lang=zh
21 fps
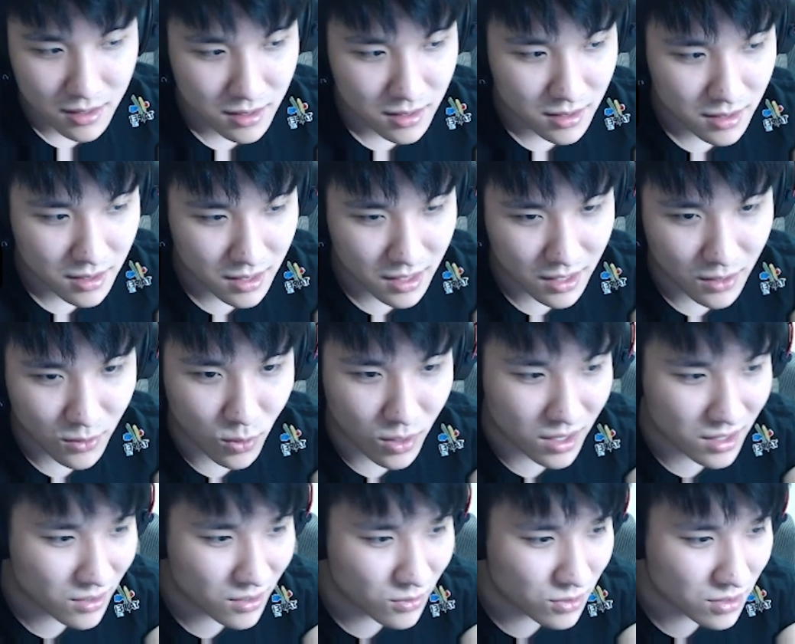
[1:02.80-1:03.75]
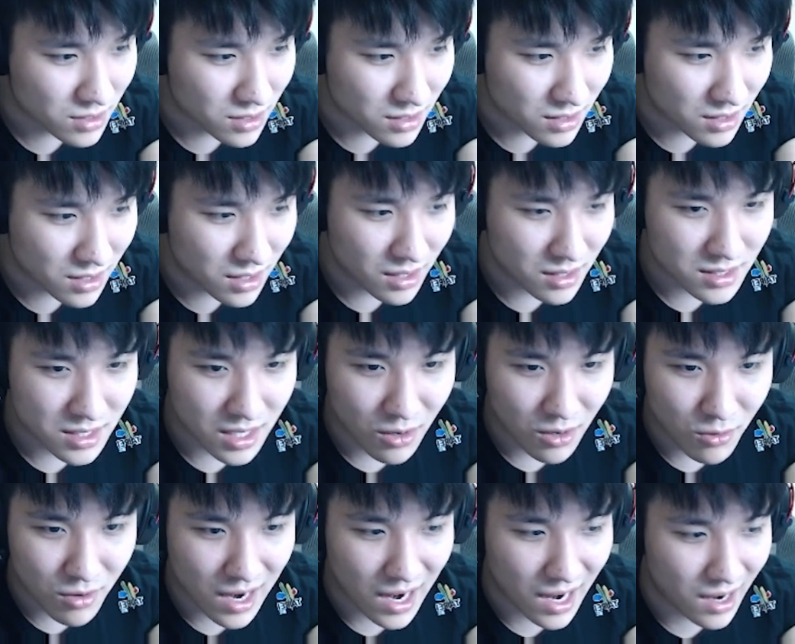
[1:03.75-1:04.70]
跟你滑到我整个超
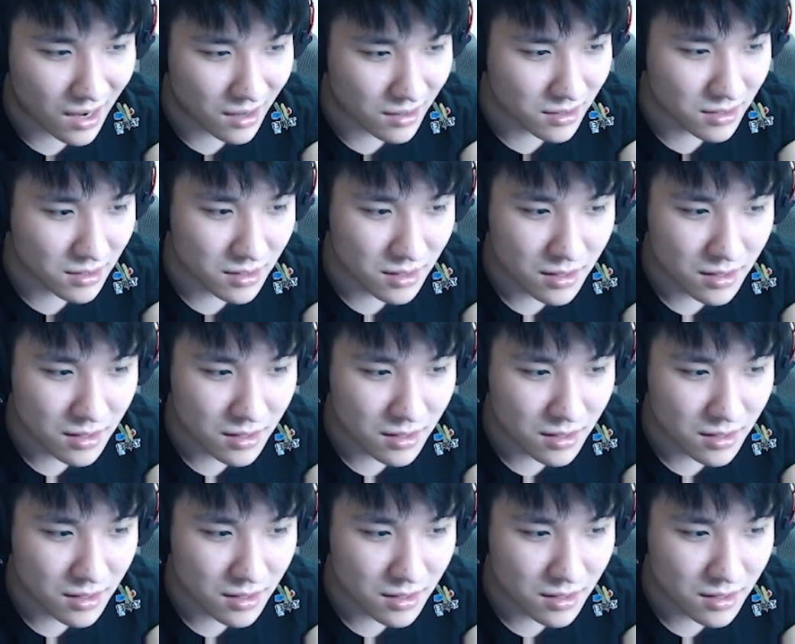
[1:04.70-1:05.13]
卡的，